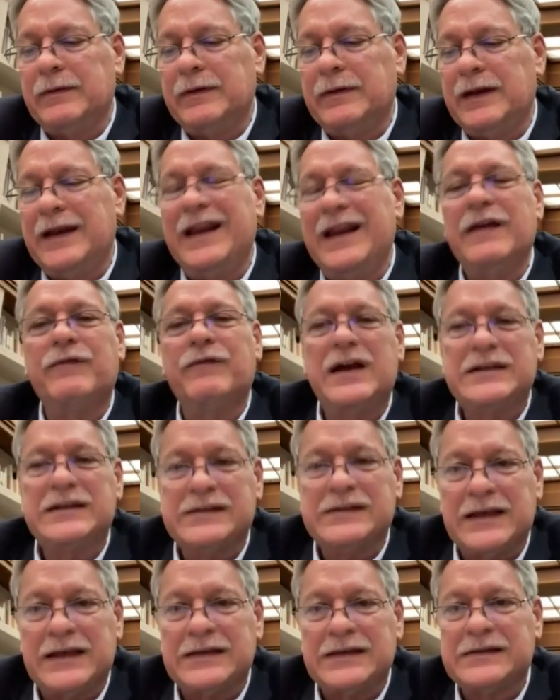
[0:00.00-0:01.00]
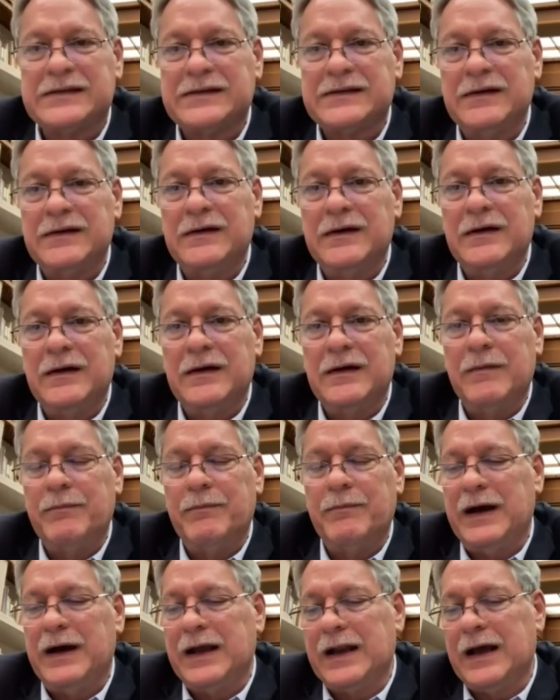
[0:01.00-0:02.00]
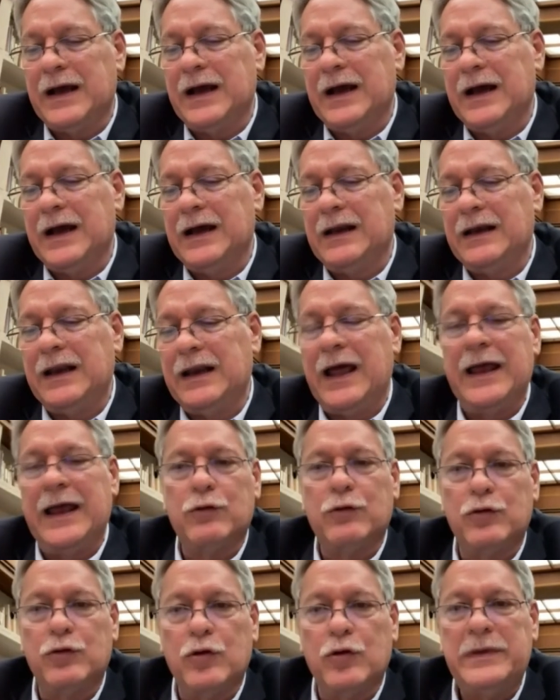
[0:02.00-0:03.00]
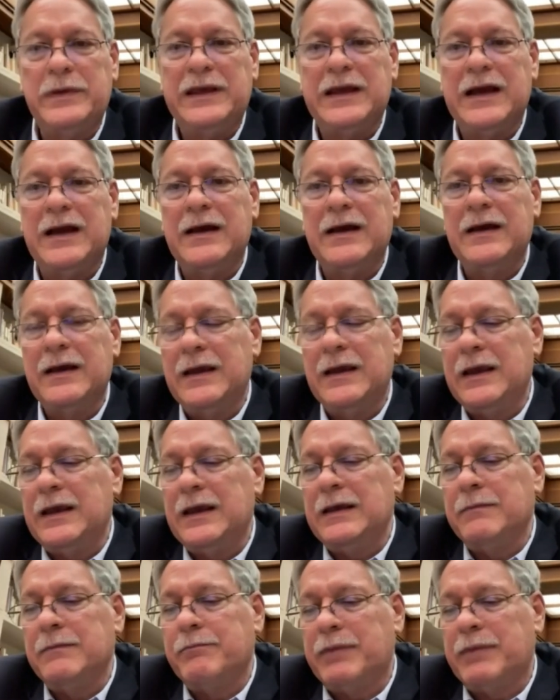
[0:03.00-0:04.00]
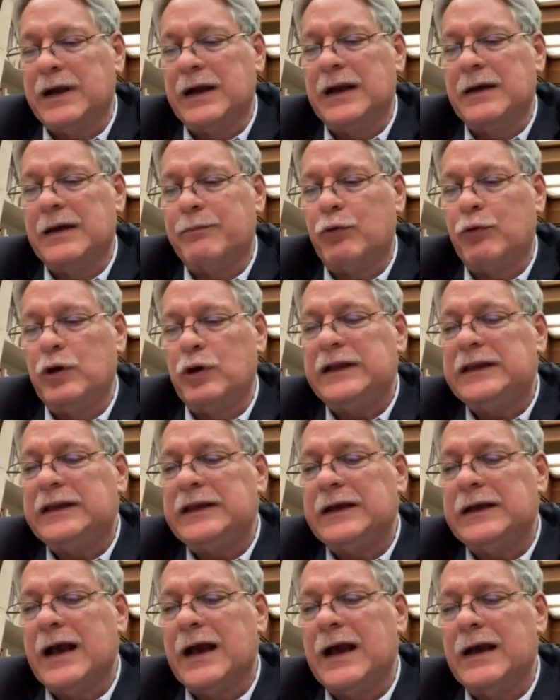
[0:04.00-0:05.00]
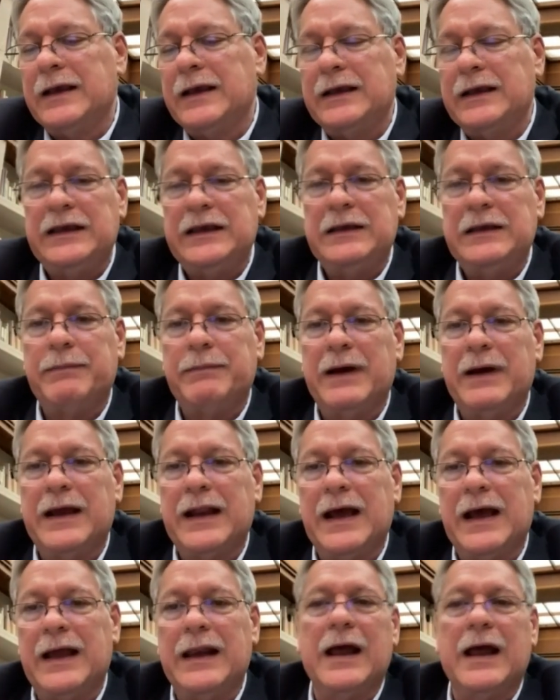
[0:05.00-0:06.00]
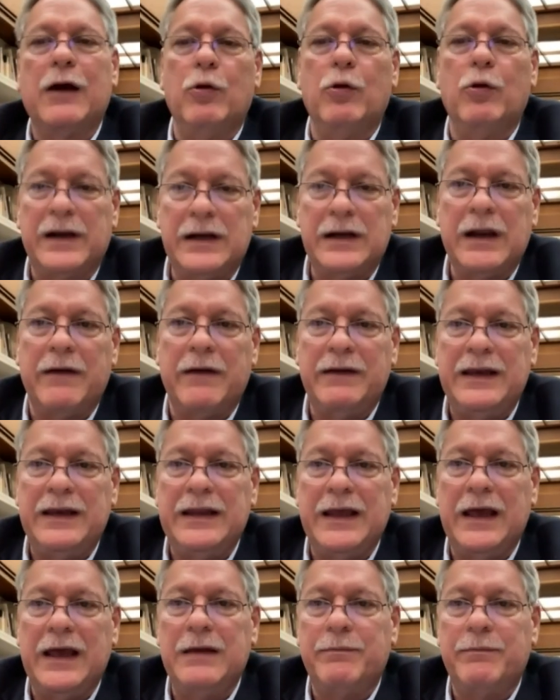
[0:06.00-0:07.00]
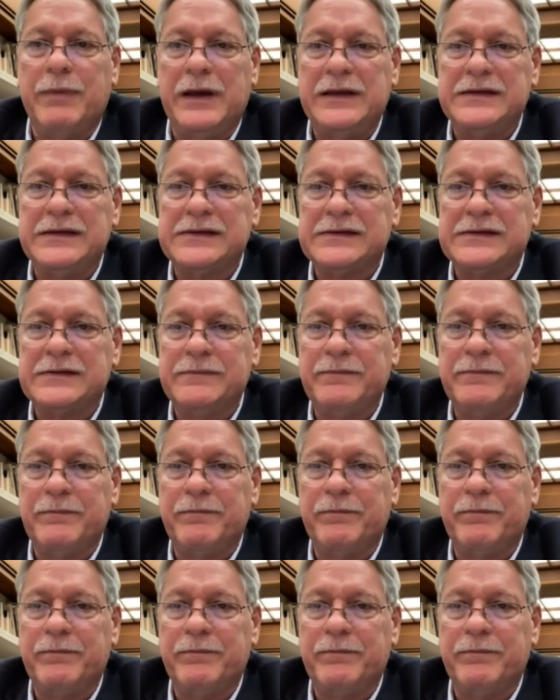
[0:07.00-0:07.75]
nefastas para la economía, para la política y para la gobernabilidad del país.